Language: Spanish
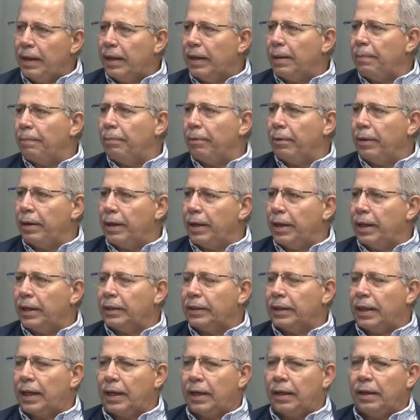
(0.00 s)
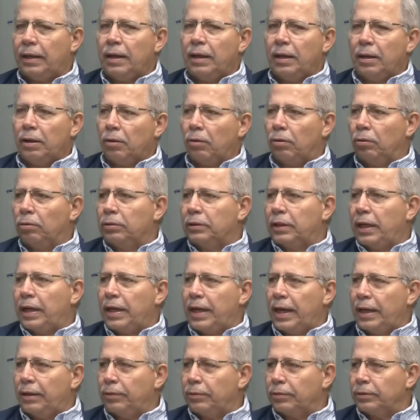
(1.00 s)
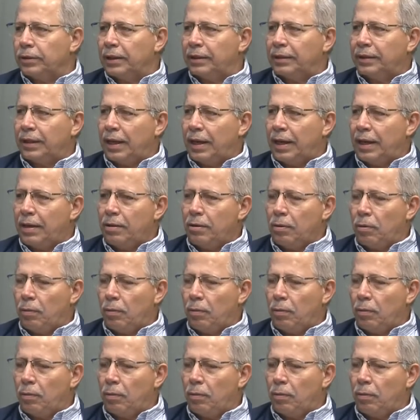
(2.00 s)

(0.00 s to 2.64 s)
que pueden estar contagiándose entre ellos.